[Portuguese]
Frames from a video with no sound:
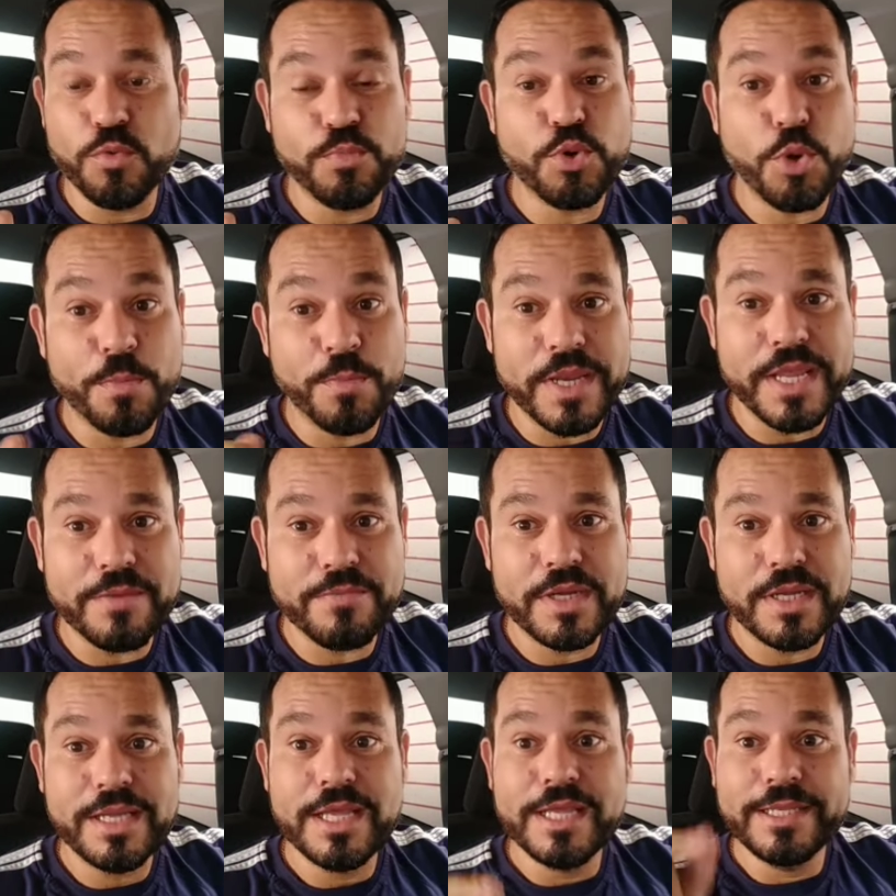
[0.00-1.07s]
problema
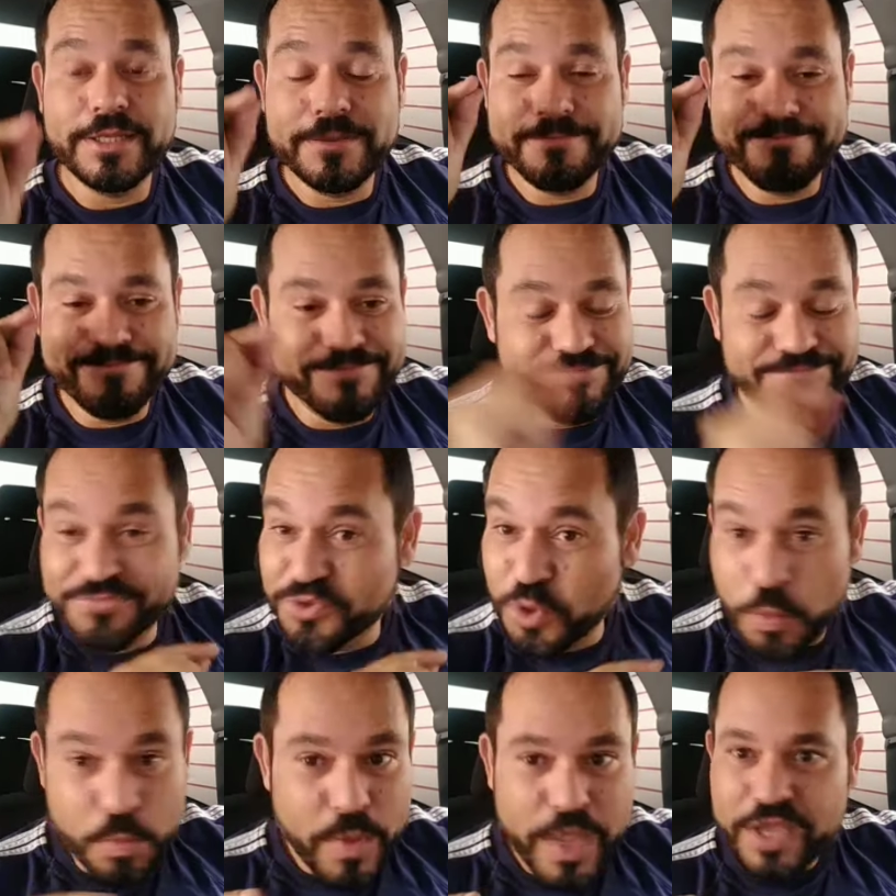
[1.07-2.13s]

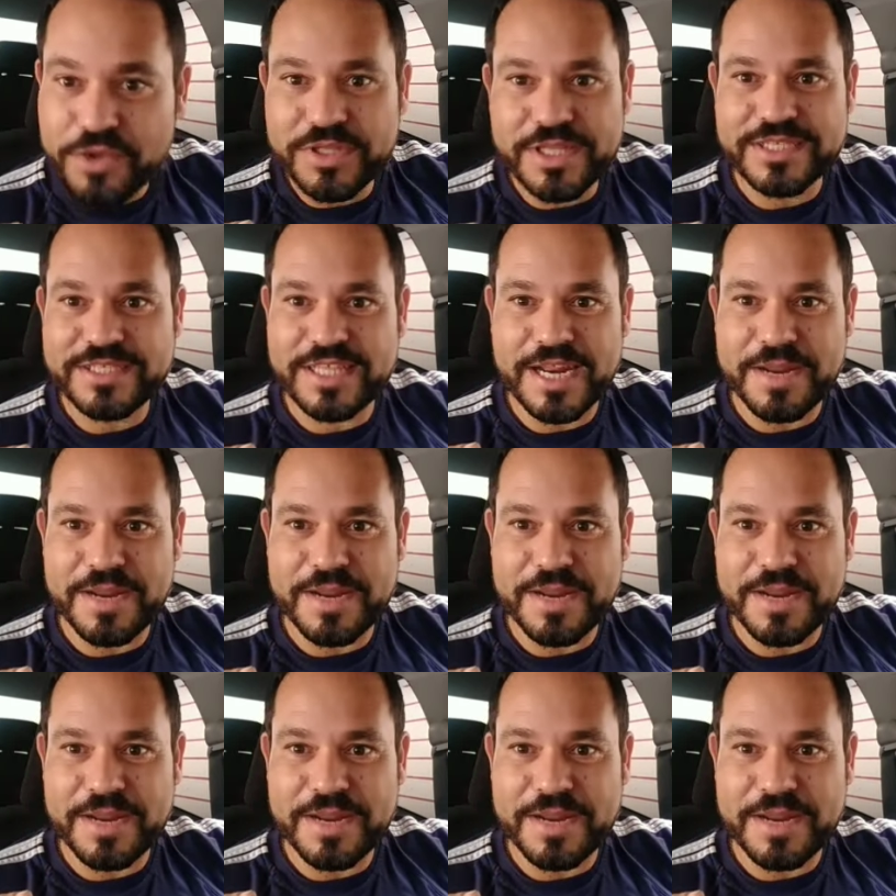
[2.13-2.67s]
no meio desse